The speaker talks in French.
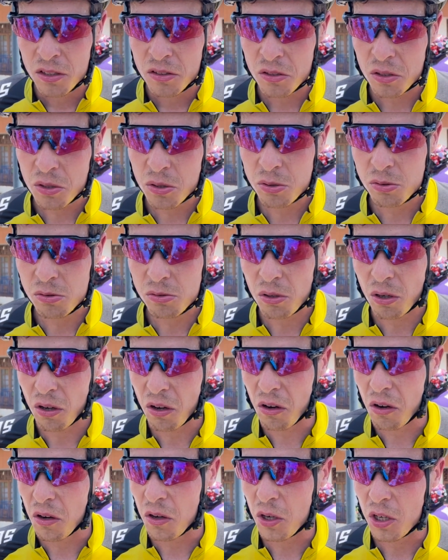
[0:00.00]
Du coup,
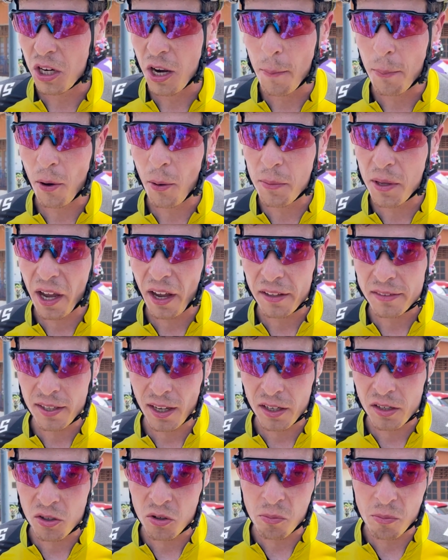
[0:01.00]
euh, la première
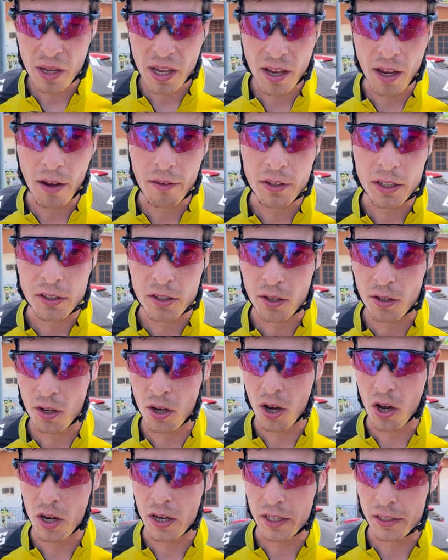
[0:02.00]
attaque qu'on met avec
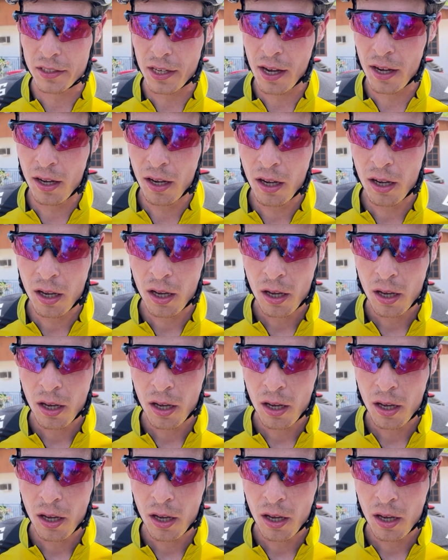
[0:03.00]
euh, les gars,